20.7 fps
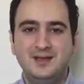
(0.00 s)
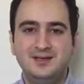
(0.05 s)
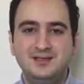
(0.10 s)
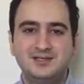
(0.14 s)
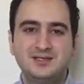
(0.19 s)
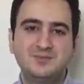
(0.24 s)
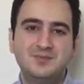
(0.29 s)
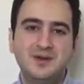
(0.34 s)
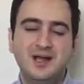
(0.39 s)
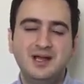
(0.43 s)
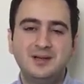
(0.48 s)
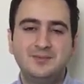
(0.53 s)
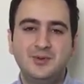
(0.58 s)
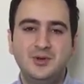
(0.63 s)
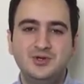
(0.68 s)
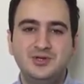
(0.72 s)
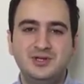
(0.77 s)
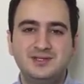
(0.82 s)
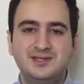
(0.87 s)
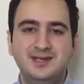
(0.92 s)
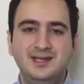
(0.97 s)
Siperlik
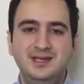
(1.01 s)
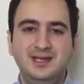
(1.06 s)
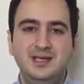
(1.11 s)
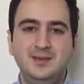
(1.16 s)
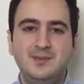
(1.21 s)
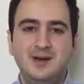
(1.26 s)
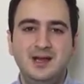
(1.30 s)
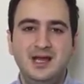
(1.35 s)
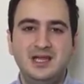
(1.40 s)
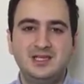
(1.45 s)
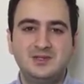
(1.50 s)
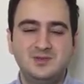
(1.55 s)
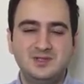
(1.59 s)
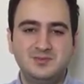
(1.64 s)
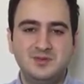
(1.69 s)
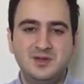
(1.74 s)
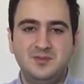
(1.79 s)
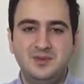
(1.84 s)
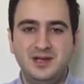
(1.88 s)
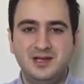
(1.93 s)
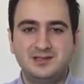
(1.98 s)
projesi imalatçımız
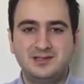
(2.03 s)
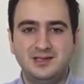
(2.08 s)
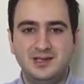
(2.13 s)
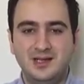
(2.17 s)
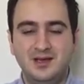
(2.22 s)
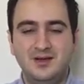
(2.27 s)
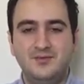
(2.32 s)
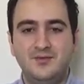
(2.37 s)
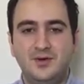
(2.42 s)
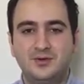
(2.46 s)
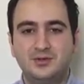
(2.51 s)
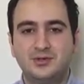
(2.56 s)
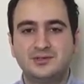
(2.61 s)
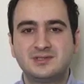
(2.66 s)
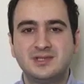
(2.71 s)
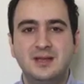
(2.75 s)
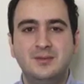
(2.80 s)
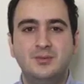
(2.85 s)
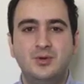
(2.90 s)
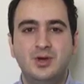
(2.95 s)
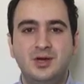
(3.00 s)
Beplas ile
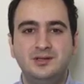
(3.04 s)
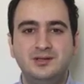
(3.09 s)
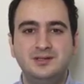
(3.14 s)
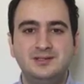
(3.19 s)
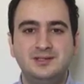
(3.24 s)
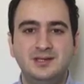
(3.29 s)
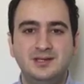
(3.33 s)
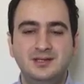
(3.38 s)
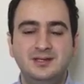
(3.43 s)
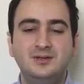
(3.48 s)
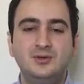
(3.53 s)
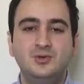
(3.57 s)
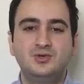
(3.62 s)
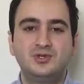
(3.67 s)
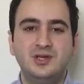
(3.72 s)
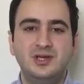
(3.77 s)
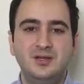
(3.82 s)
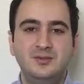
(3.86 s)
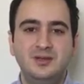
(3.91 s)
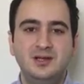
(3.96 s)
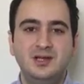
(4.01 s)
Fortus'tan mühendisliğinin
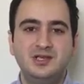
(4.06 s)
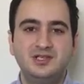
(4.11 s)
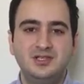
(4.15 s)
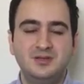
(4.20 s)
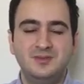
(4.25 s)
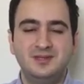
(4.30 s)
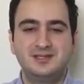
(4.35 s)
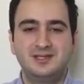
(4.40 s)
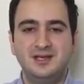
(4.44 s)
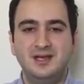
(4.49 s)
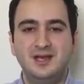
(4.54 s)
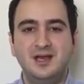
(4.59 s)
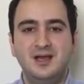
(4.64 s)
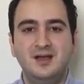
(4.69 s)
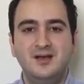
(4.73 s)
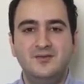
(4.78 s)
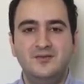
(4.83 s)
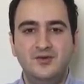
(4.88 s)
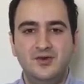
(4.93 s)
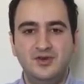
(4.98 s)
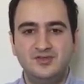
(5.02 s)
güçlerini birleştirmesi
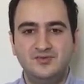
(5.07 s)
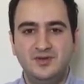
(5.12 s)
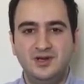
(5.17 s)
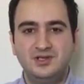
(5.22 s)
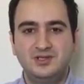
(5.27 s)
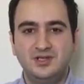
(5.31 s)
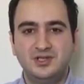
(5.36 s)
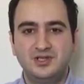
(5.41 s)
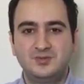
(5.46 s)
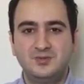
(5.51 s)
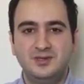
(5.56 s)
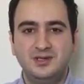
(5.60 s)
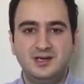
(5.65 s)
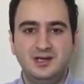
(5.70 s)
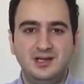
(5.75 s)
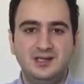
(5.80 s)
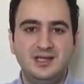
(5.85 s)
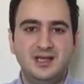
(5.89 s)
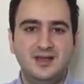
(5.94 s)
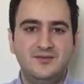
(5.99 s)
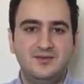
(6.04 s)
ve özveri çalışmaları
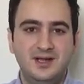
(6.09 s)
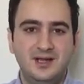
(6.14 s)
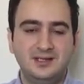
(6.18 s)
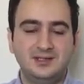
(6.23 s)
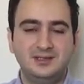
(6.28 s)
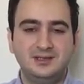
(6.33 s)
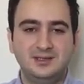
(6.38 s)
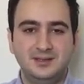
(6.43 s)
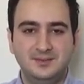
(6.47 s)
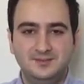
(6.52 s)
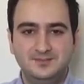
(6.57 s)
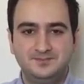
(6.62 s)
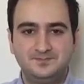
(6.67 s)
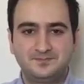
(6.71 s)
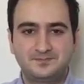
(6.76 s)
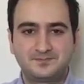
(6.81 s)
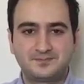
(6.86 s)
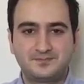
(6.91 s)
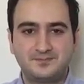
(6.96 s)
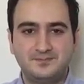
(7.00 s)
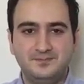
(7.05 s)
ile devreye alındı.
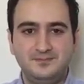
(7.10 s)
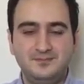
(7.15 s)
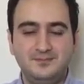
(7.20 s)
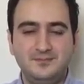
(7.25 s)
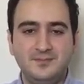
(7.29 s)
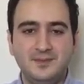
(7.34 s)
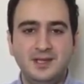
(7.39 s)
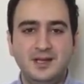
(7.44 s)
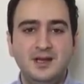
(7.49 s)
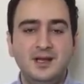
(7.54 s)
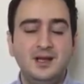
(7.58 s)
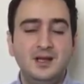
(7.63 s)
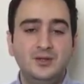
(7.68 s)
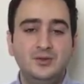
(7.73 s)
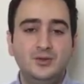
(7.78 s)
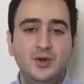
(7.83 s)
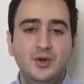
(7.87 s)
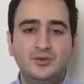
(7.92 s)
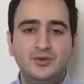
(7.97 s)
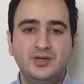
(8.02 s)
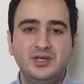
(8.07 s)

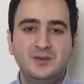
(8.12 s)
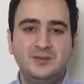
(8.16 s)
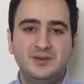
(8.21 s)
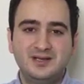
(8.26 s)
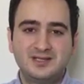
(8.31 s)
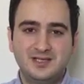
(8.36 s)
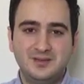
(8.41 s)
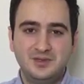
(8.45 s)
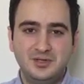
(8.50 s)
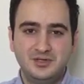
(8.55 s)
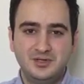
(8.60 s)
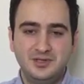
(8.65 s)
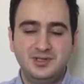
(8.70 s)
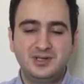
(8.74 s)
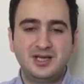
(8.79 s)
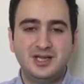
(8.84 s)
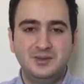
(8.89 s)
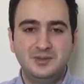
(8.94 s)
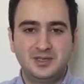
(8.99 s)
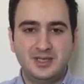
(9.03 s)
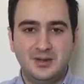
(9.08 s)
4 gün gibi kısa bir sürede
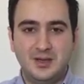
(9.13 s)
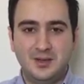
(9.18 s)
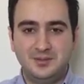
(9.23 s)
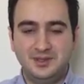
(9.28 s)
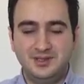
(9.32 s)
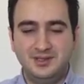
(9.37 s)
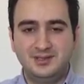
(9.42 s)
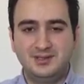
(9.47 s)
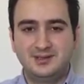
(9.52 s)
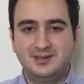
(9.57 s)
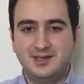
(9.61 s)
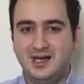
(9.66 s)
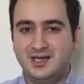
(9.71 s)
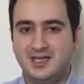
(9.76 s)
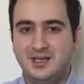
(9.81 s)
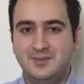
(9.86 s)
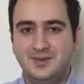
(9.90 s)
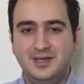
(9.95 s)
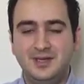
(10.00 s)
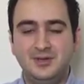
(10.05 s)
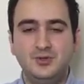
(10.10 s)
kalıbı tamamladık.
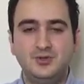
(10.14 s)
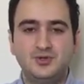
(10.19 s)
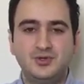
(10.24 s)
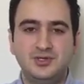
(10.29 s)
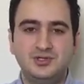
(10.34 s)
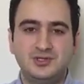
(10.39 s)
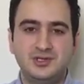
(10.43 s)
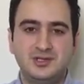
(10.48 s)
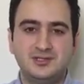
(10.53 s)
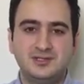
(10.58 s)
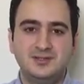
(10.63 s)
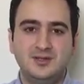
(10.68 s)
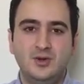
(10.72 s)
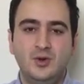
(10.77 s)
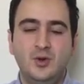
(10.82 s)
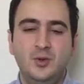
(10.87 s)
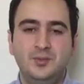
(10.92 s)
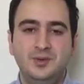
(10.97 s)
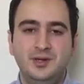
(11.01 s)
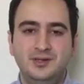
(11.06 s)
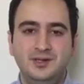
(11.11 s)
Takip eden 3 gün içerisinde
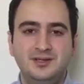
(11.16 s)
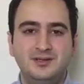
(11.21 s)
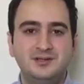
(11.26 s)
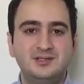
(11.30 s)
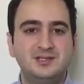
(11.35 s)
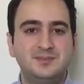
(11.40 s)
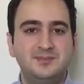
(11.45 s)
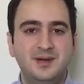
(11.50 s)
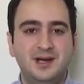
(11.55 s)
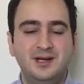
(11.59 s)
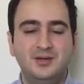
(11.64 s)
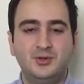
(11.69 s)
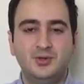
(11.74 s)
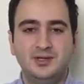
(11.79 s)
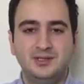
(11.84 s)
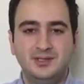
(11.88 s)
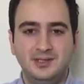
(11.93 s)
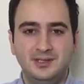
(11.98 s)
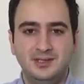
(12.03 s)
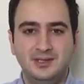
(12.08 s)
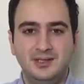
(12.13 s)
10 bin adet siperlik
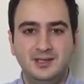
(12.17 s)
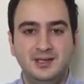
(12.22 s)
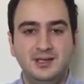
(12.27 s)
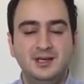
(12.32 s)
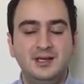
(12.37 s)
üretildi.